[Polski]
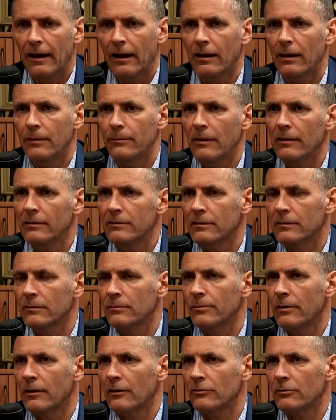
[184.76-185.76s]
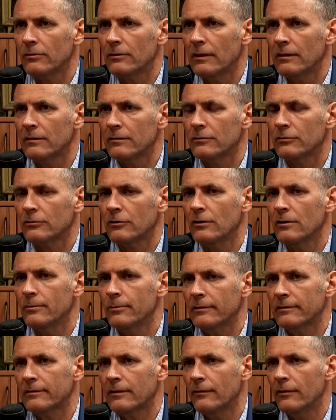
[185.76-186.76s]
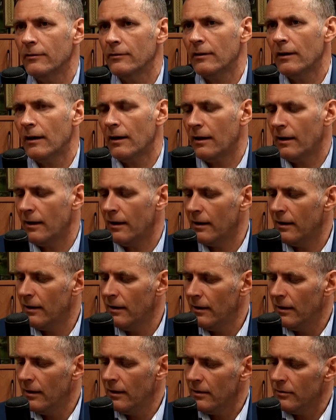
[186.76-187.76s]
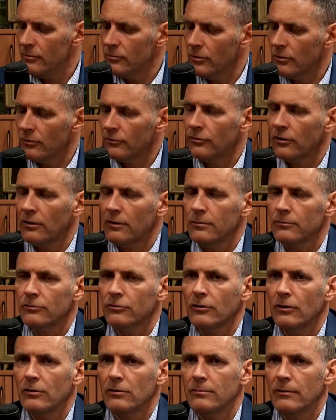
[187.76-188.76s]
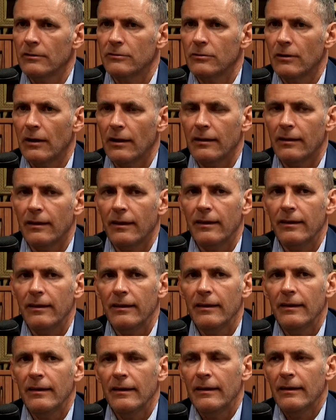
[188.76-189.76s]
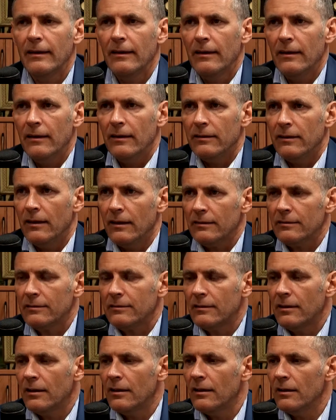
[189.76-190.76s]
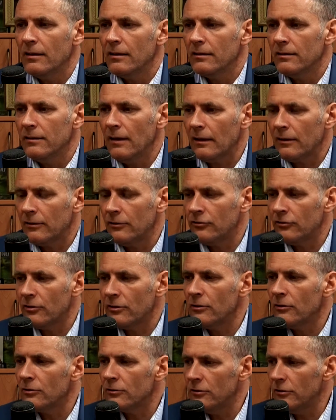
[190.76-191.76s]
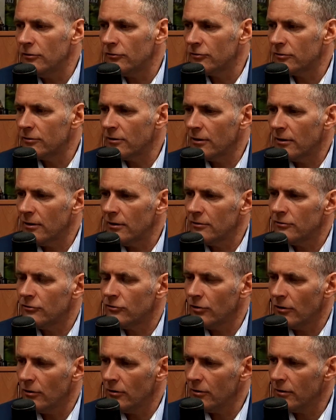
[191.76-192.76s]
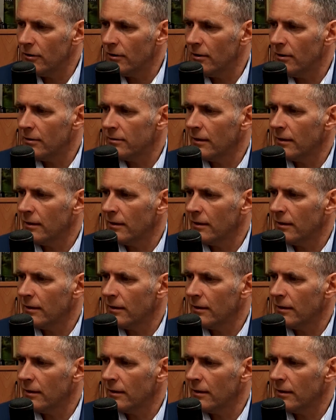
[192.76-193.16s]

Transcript: Ale między tą pierwszą klasą szkoły podstawowej a ukończeniem szkoły maturalnej jest jakiś logiczny ciąg